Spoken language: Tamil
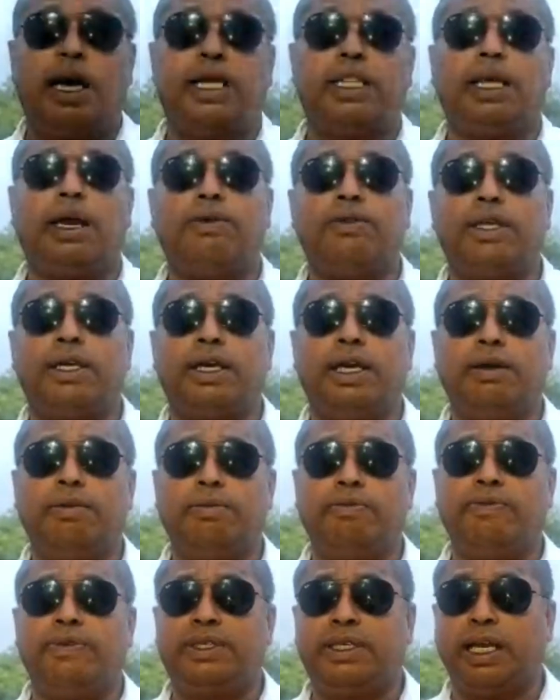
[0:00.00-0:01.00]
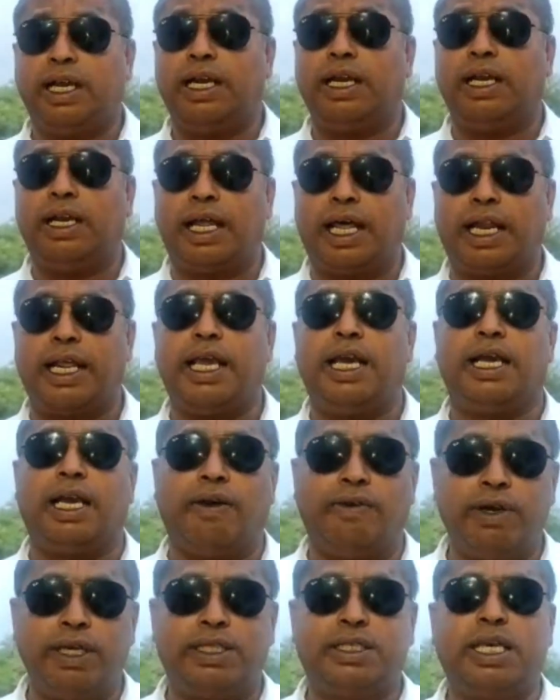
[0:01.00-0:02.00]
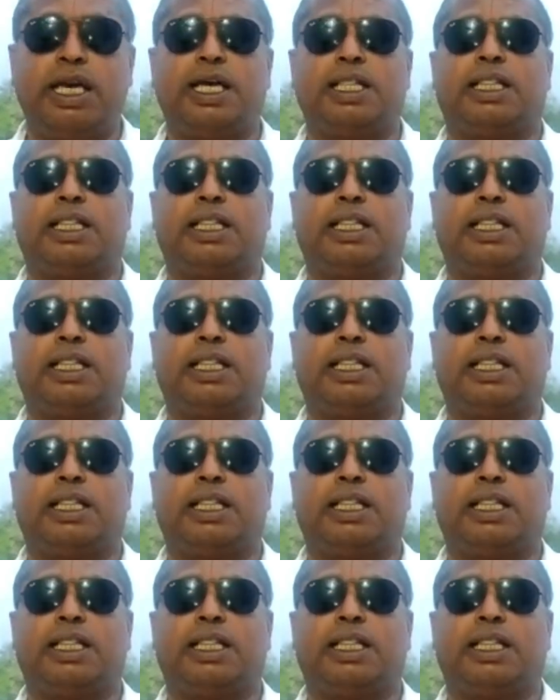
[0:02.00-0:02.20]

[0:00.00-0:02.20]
அதாவது விஷயங்களை நிறையா கவனித்தா